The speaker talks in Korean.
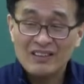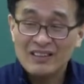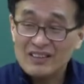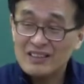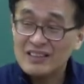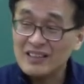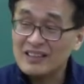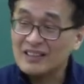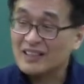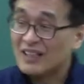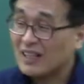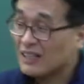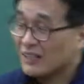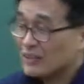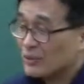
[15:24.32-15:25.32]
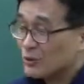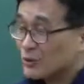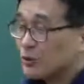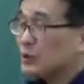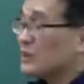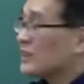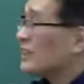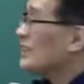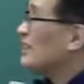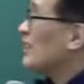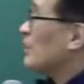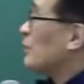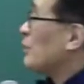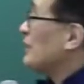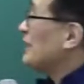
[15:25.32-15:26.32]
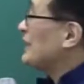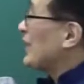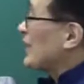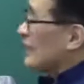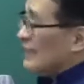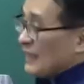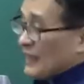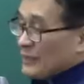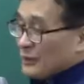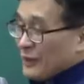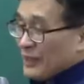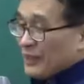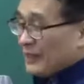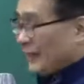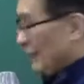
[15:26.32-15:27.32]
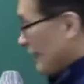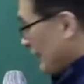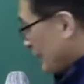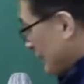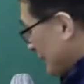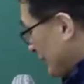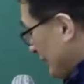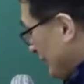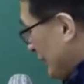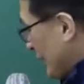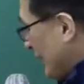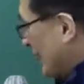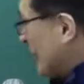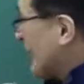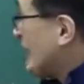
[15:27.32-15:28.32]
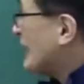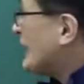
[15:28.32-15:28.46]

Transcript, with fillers: 그런 게 있잖아요. 주거 선택권의 제약을 가져와요. 그래서 이